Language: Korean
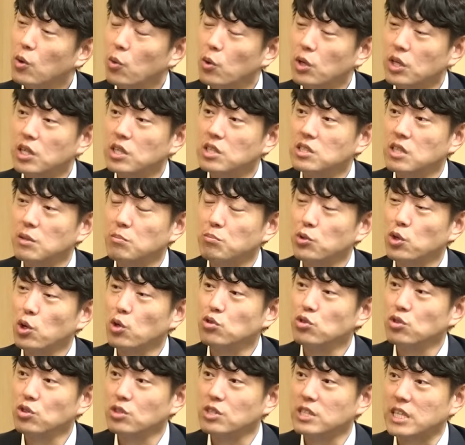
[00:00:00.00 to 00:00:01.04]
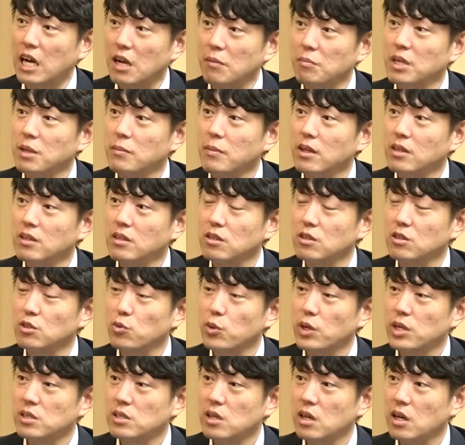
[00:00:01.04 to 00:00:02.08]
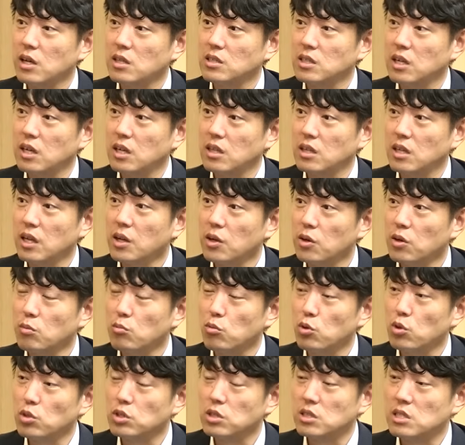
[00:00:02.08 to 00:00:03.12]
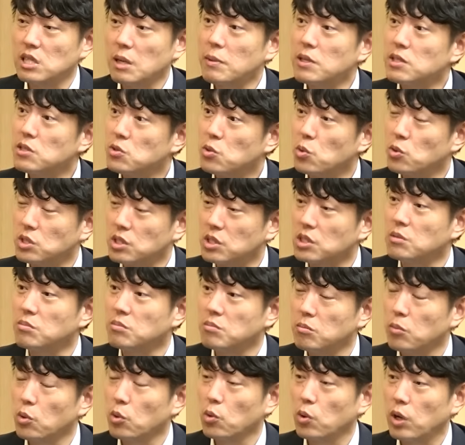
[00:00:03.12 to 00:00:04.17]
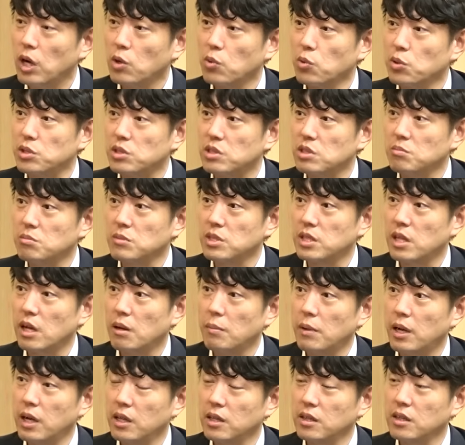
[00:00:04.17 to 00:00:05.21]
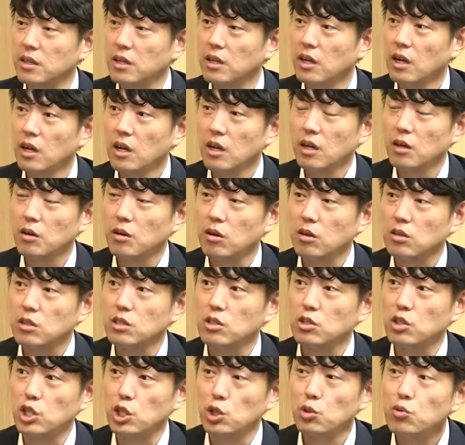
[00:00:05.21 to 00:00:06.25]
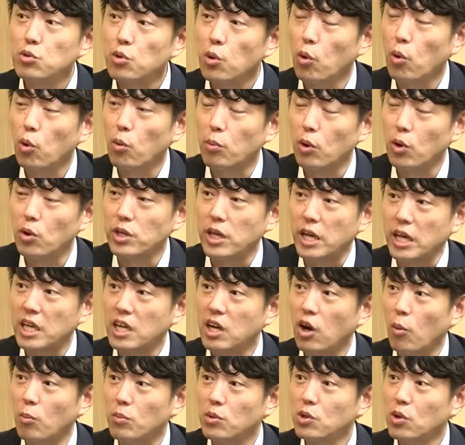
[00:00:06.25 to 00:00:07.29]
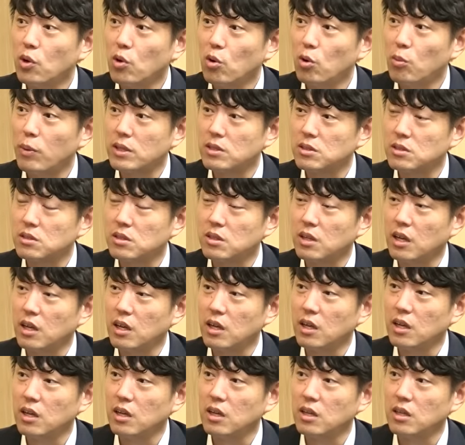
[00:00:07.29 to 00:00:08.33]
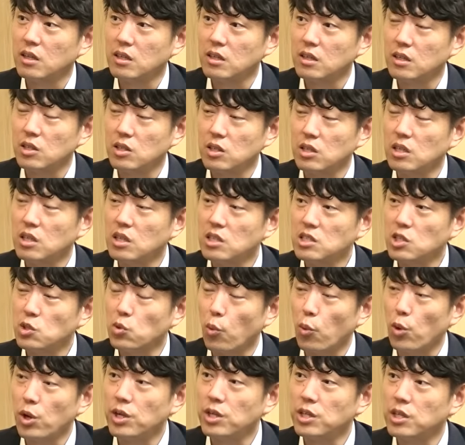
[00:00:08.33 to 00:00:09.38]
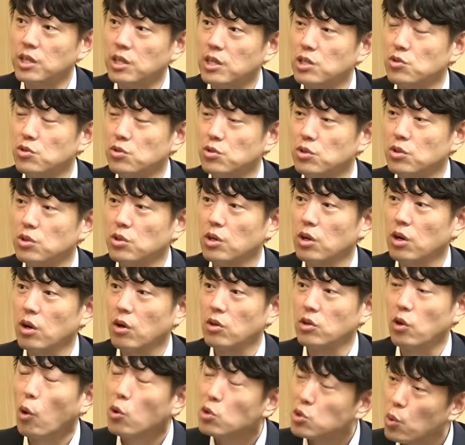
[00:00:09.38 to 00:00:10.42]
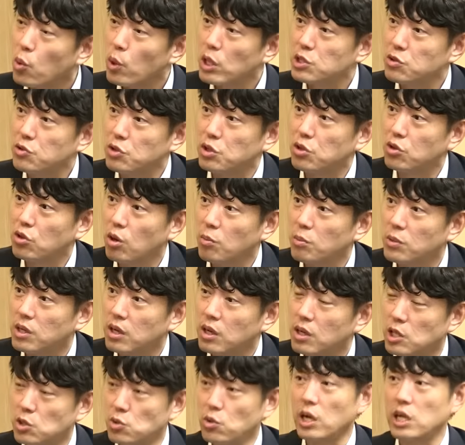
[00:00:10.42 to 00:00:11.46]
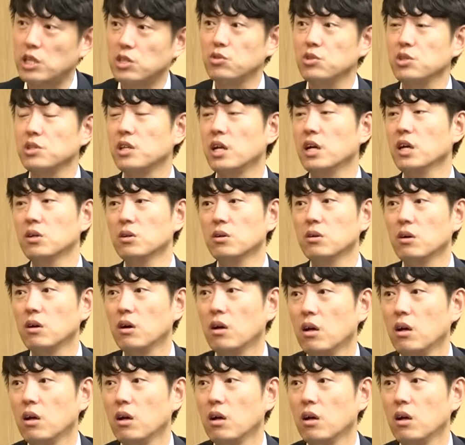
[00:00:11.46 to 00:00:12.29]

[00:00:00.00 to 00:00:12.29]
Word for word: 요거 잉크젯 뿌려주는 장비 만드는 회사잖아요. 물론 네. 이제 에스엠에스도 지금 뭐 하고 있습니다만, 어, 그 이후로 별로 얘기가 없는 걸로 봤을 때 이 잉크젯 오엘이디 기술 어, 영속할 수 있는 겁니까? 계속 갈 수 있나요?